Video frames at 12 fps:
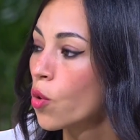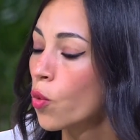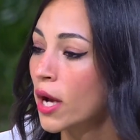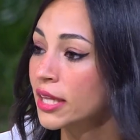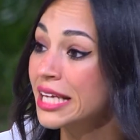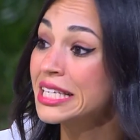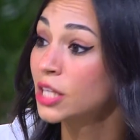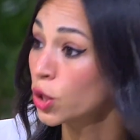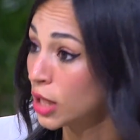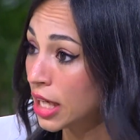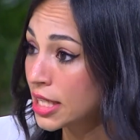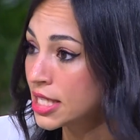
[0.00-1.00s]
وعندها
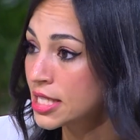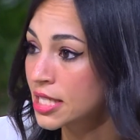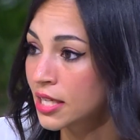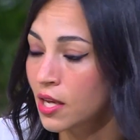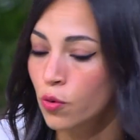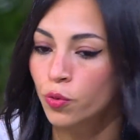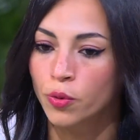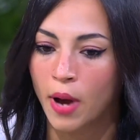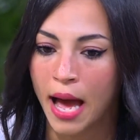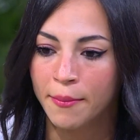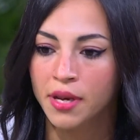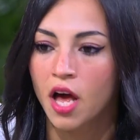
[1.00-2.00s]
36 سنه
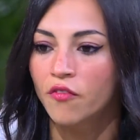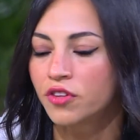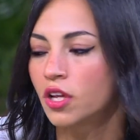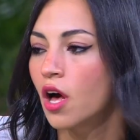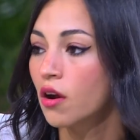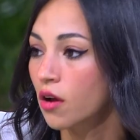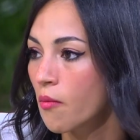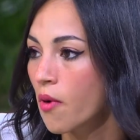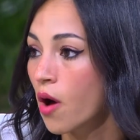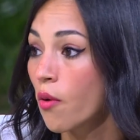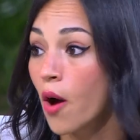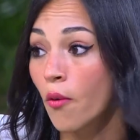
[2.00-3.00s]
وعامله افضل
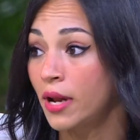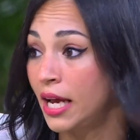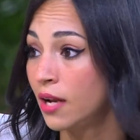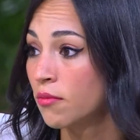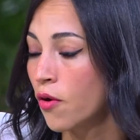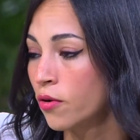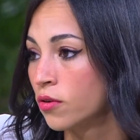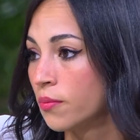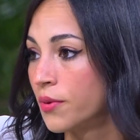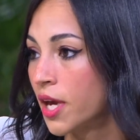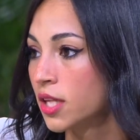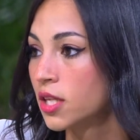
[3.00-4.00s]
ارقامها واول عالم اول
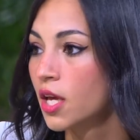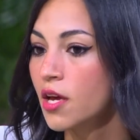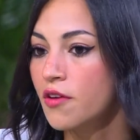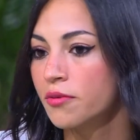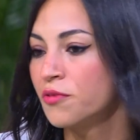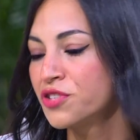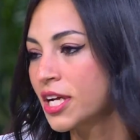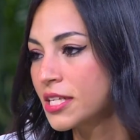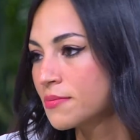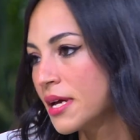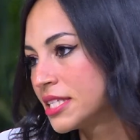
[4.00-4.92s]
اولمبياد فما فيش حاجه اسمها